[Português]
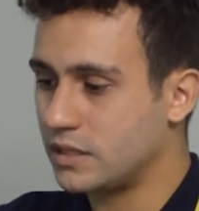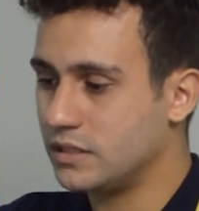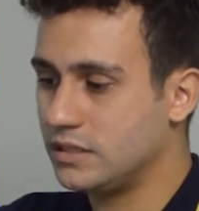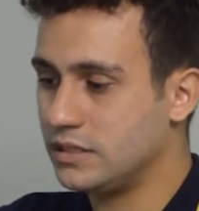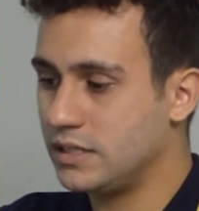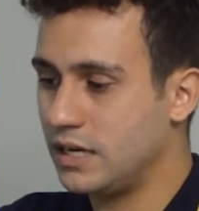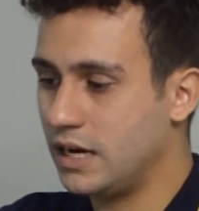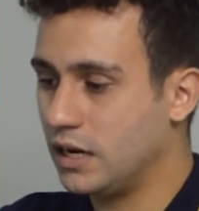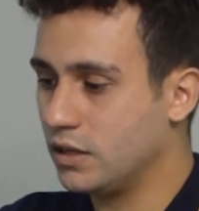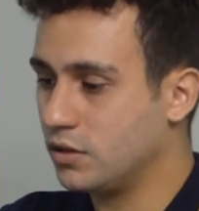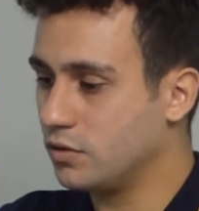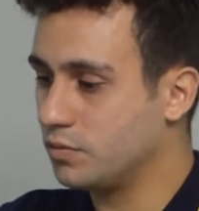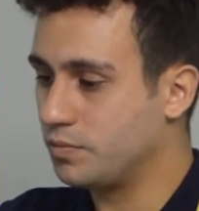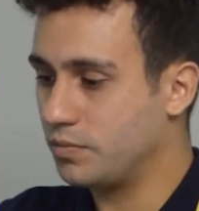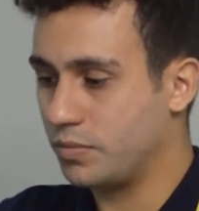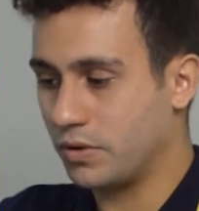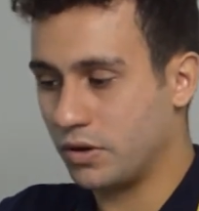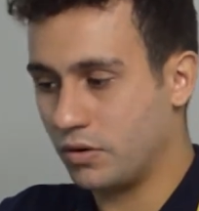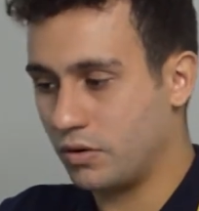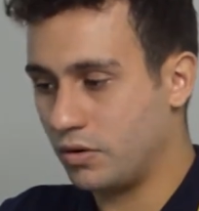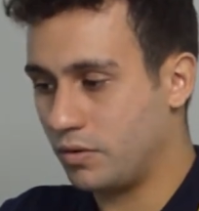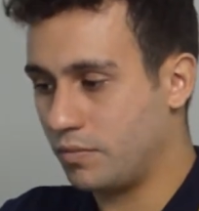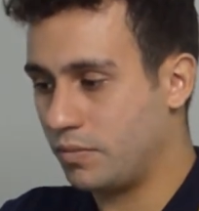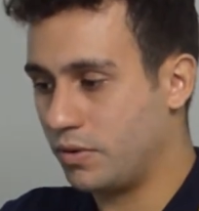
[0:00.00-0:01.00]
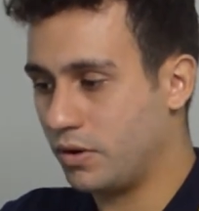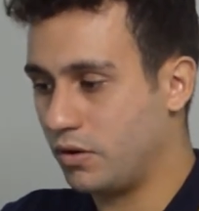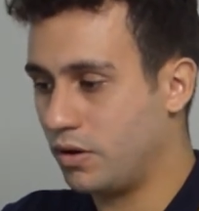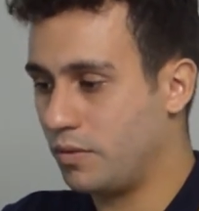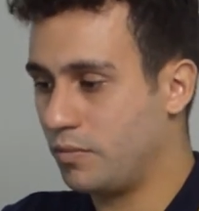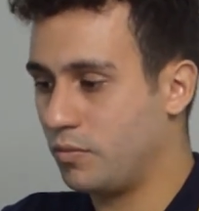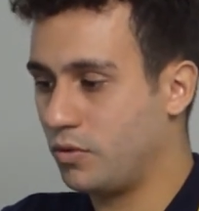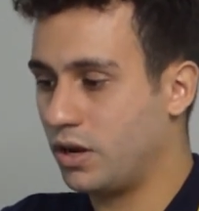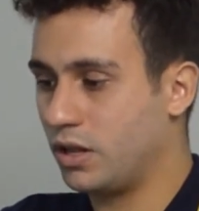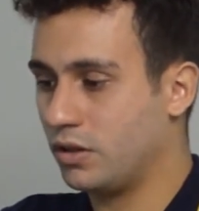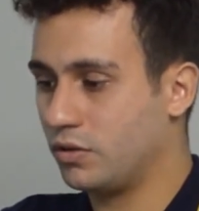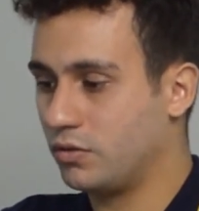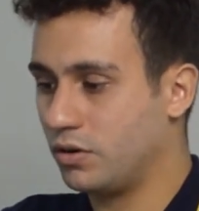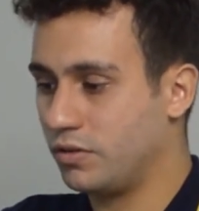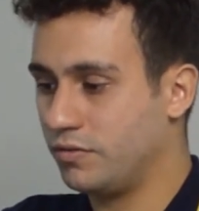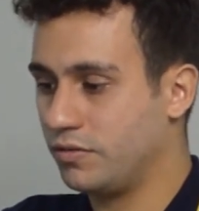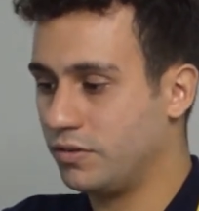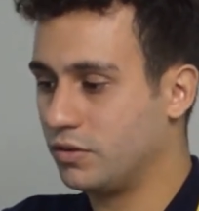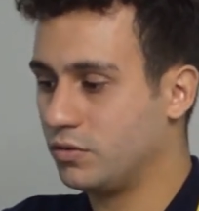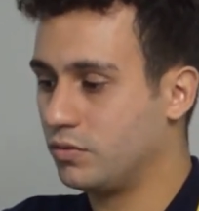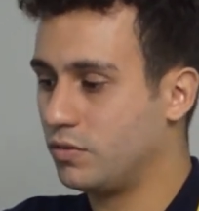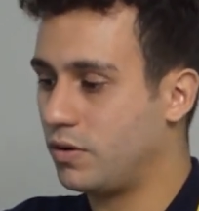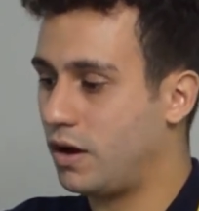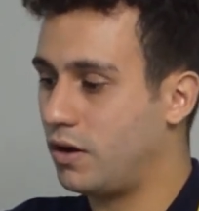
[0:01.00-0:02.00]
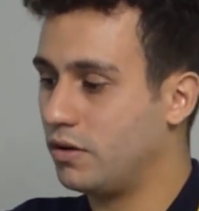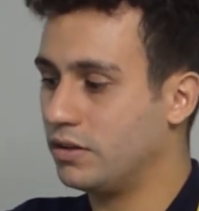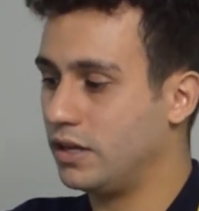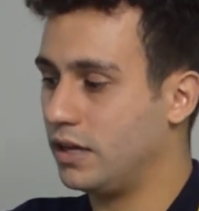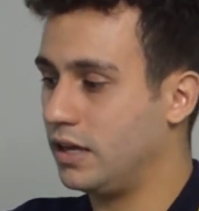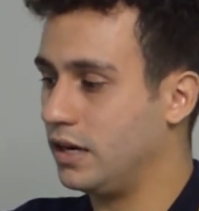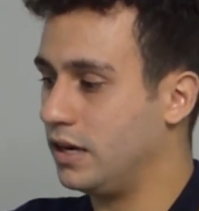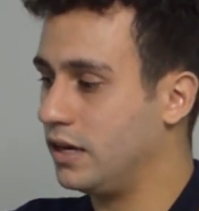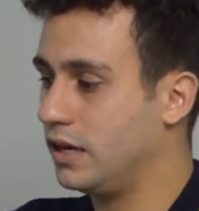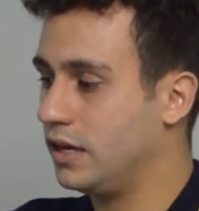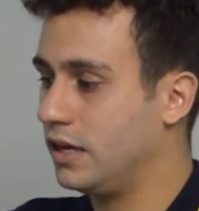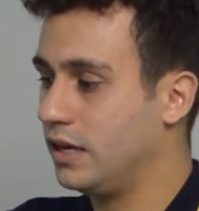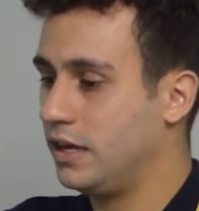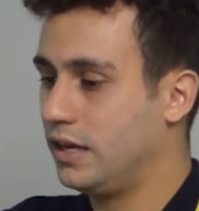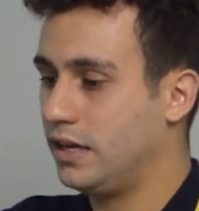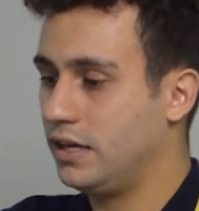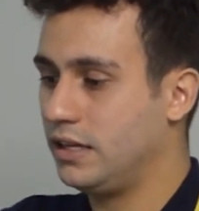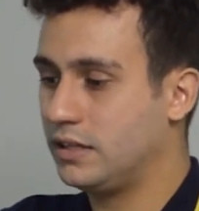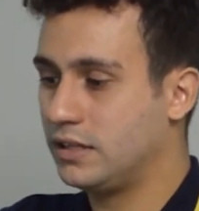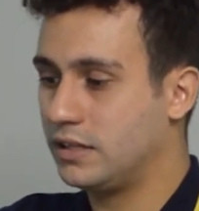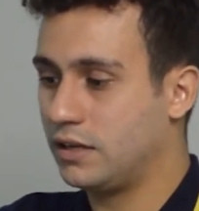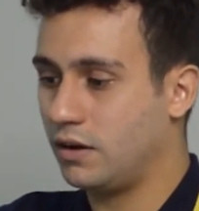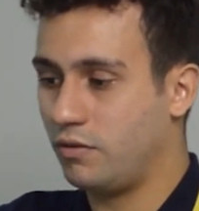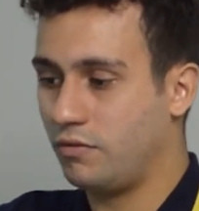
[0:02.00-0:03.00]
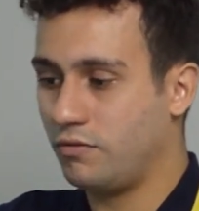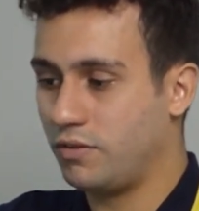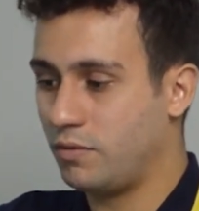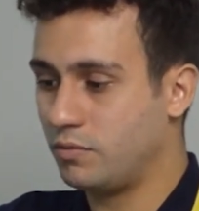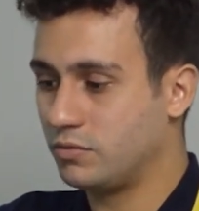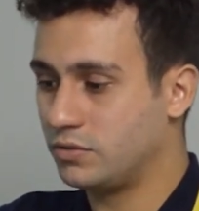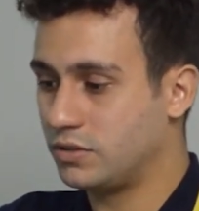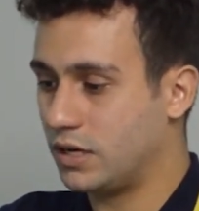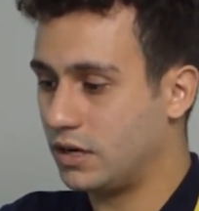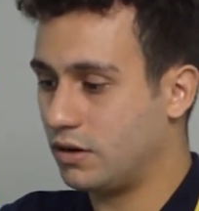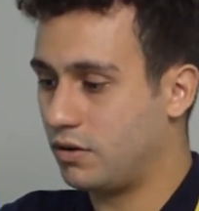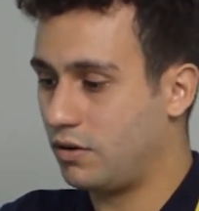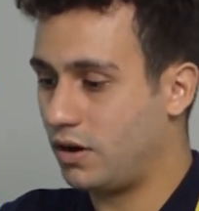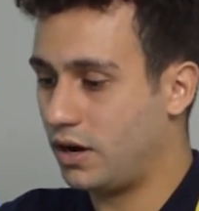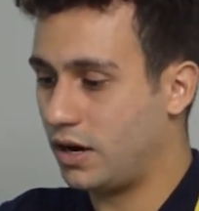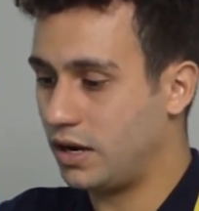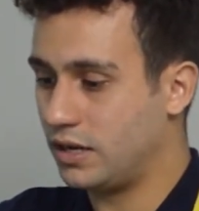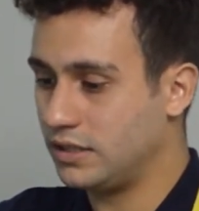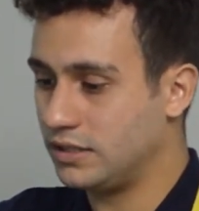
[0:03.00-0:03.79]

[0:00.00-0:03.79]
certo? Pelo, pelo emulador virtual dele. Então vamos agora